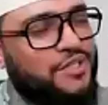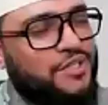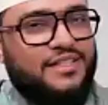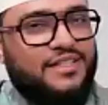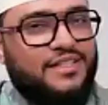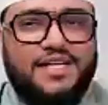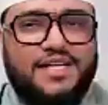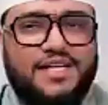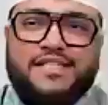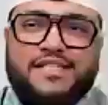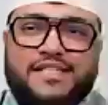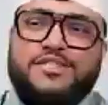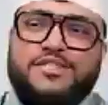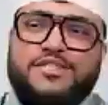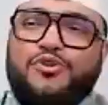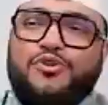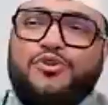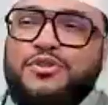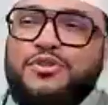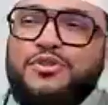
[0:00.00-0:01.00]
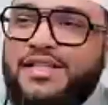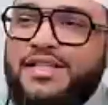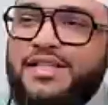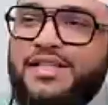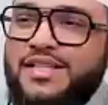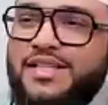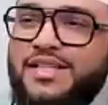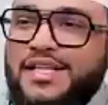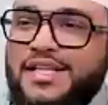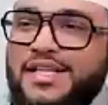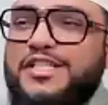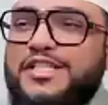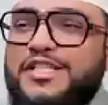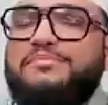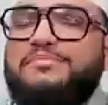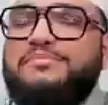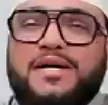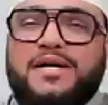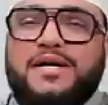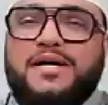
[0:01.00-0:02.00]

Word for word: একটি সন্তান থাকে নিষ্পাপ